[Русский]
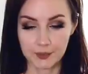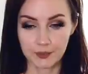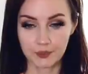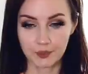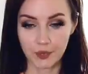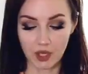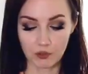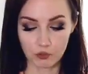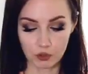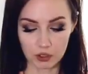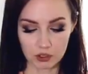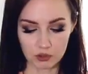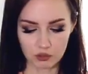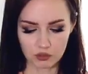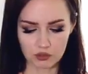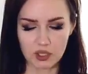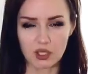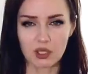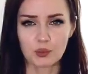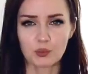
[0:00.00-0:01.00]
Вот, ну
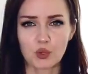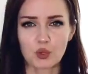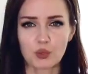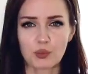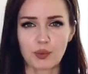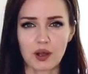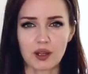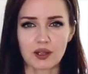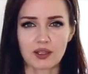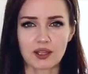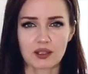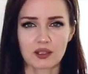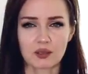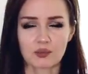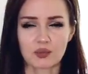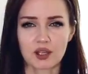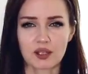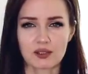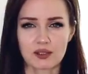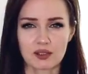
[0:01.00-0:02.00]
и покупала я
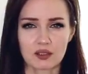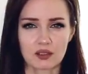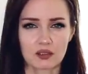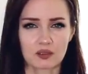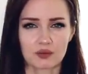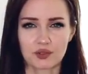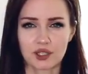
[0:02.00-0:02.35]
там разные,